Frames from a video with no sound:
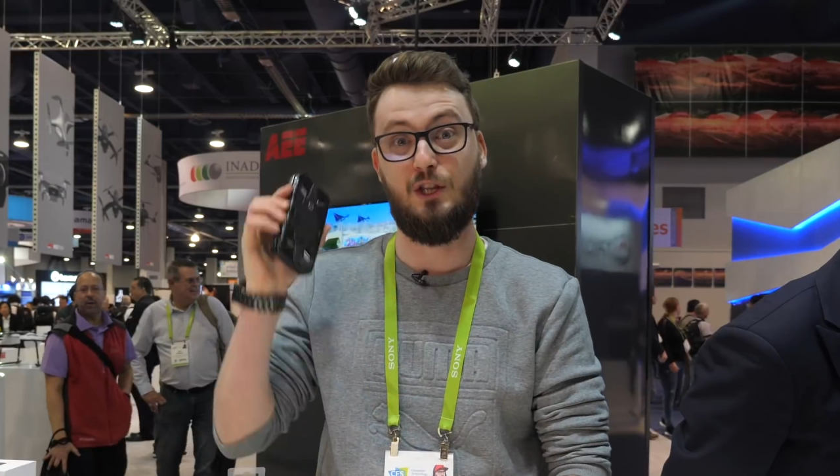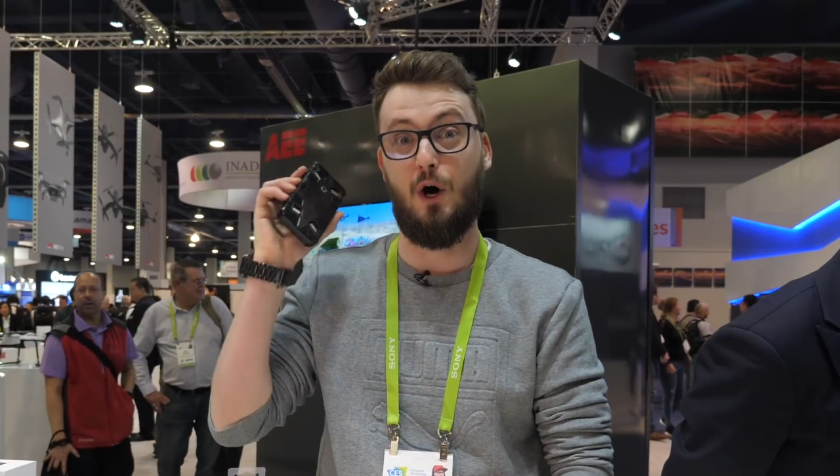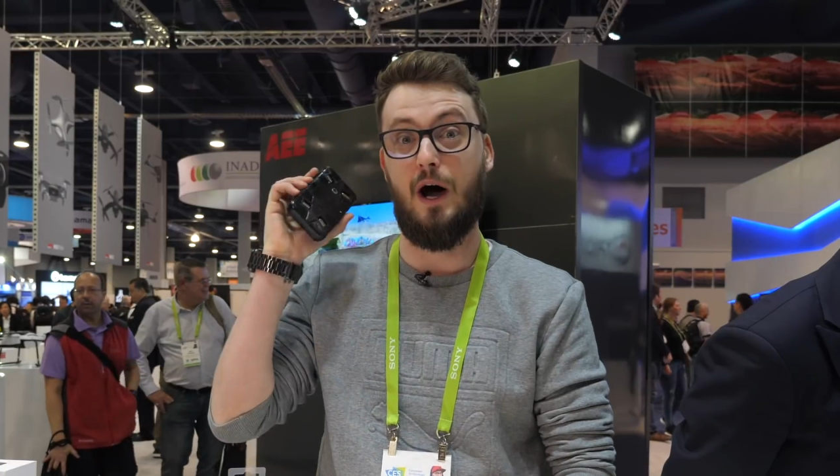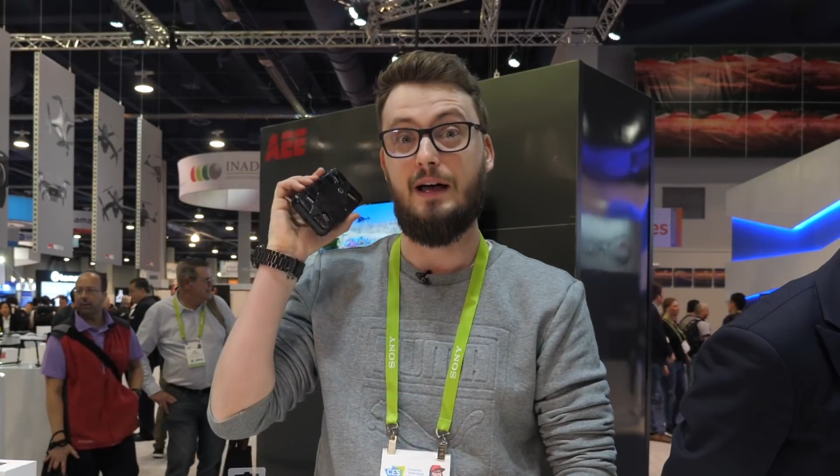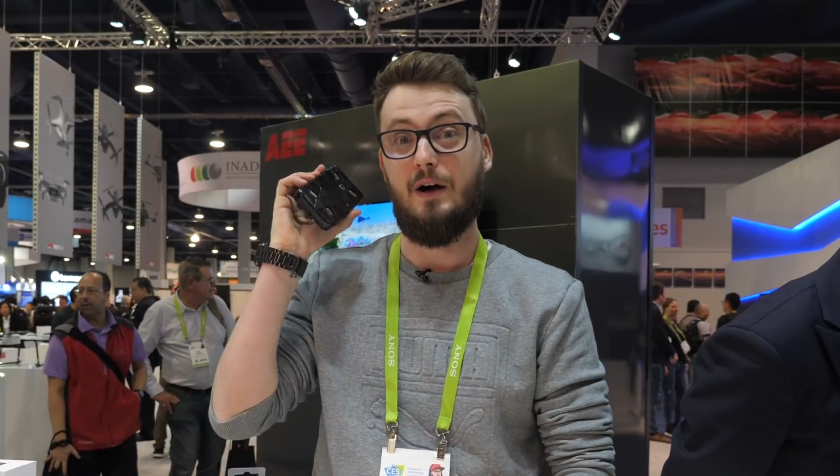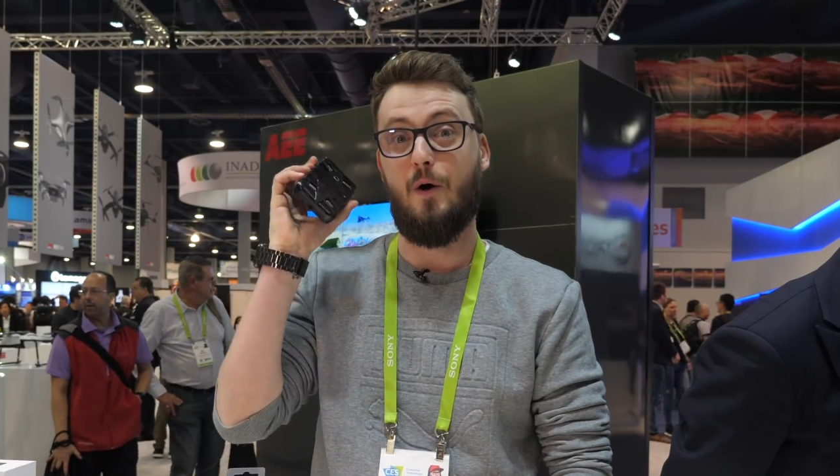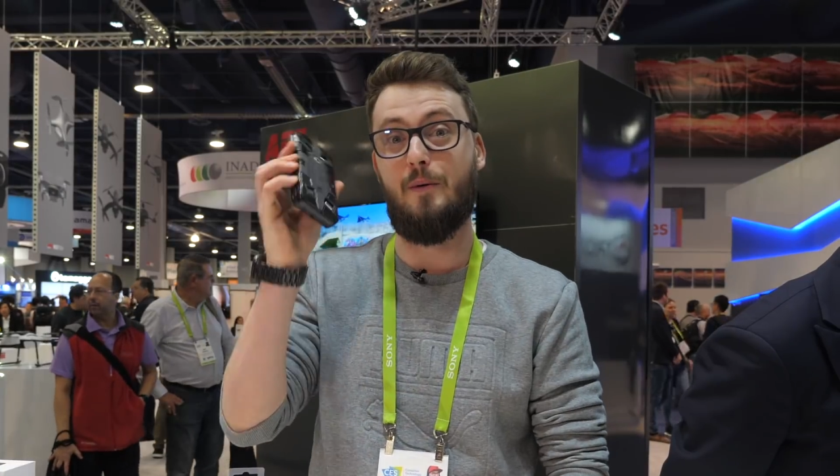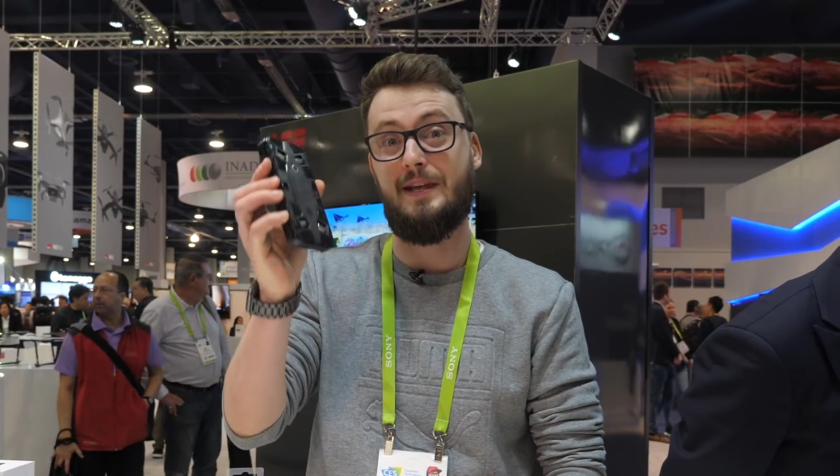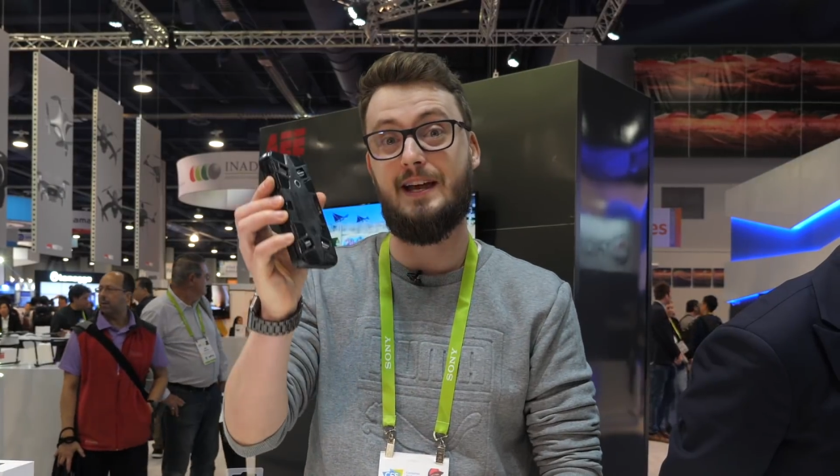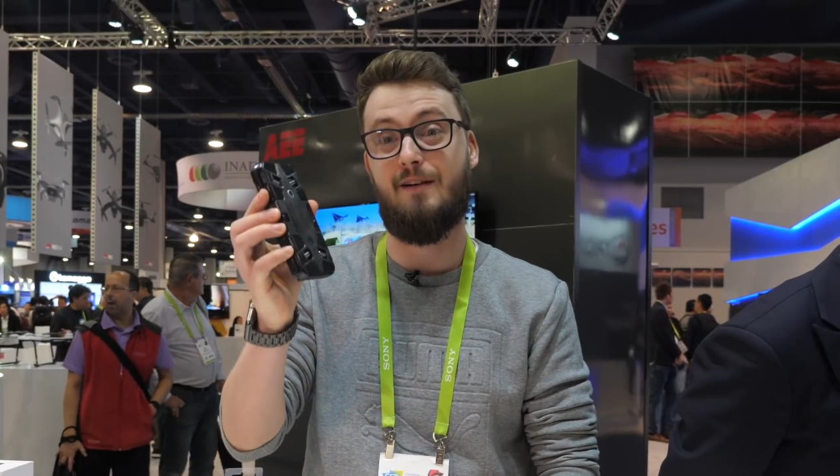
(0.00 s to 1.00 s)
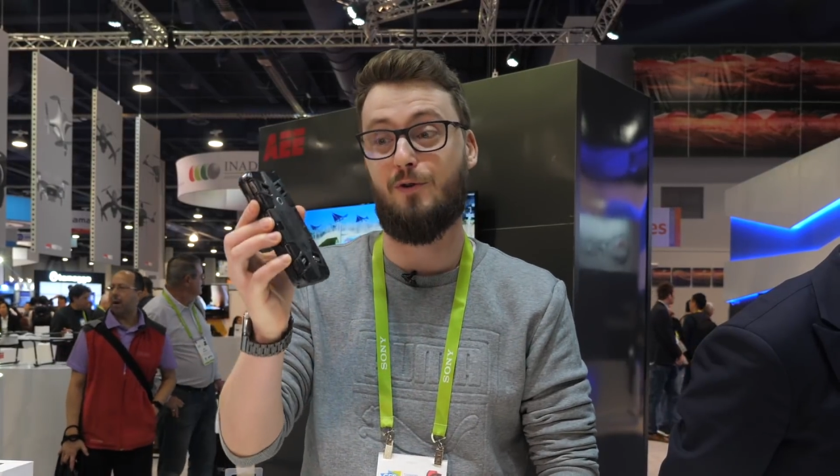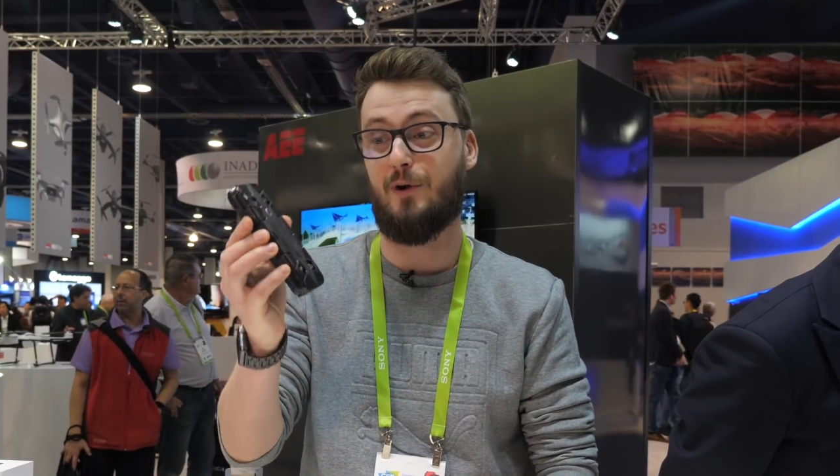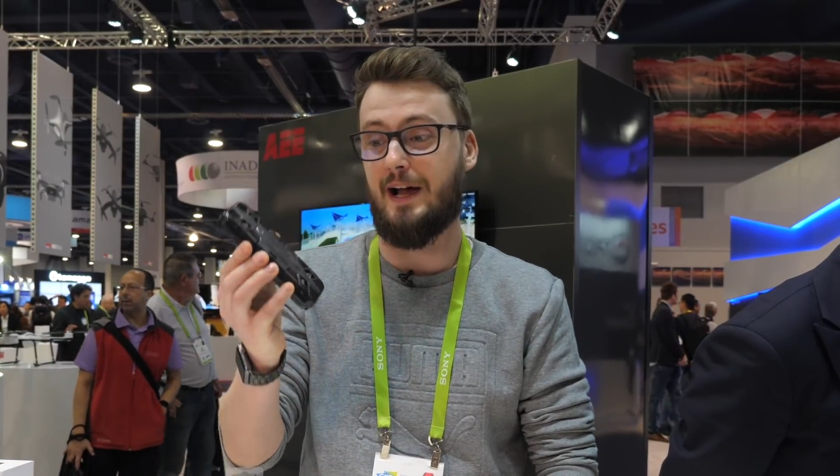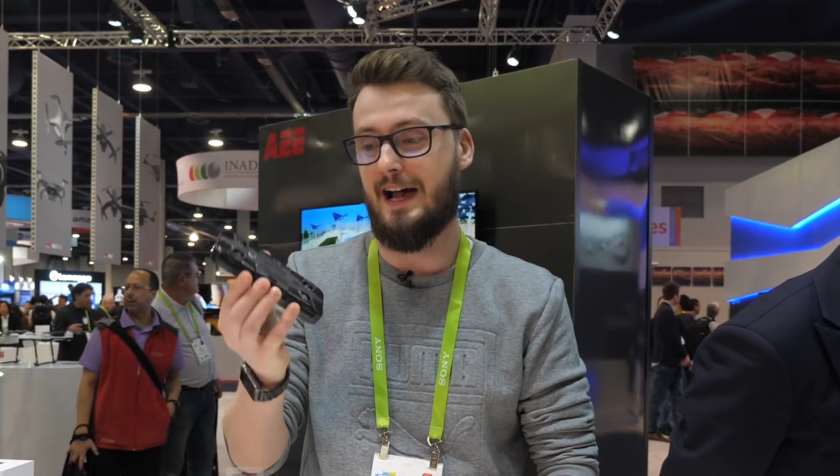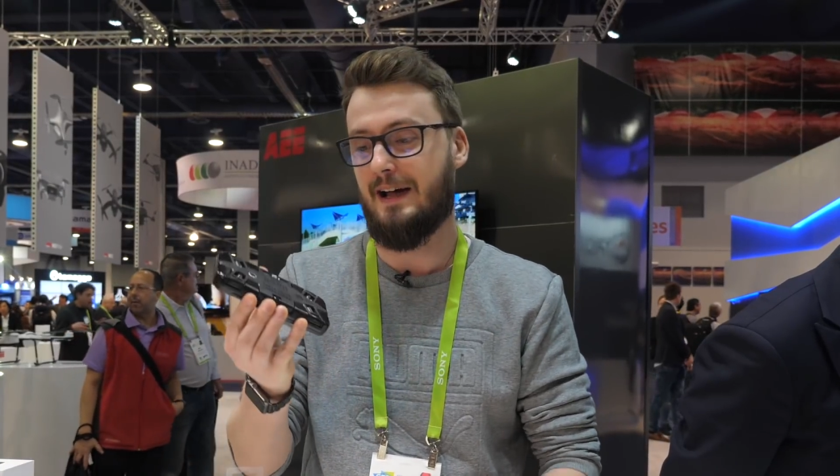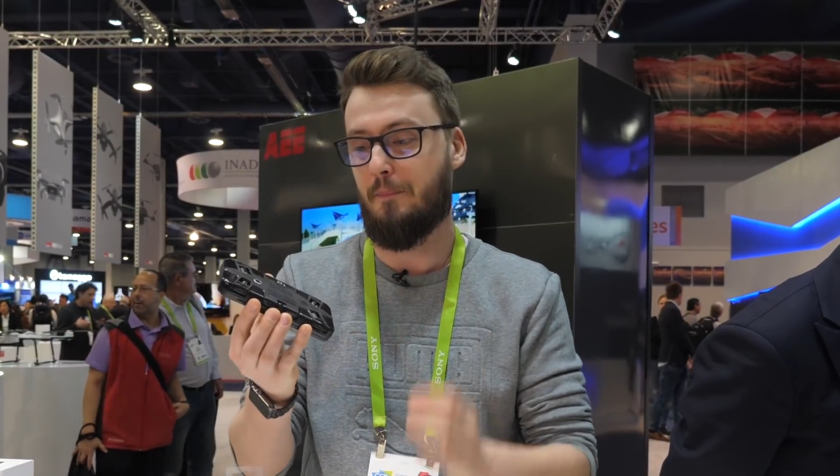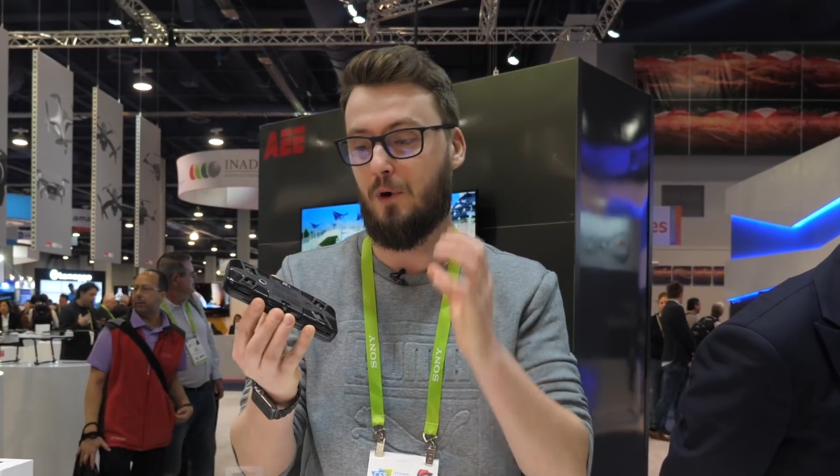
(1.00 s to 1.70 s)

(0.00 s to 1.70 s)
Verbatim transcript: Но у меня в руках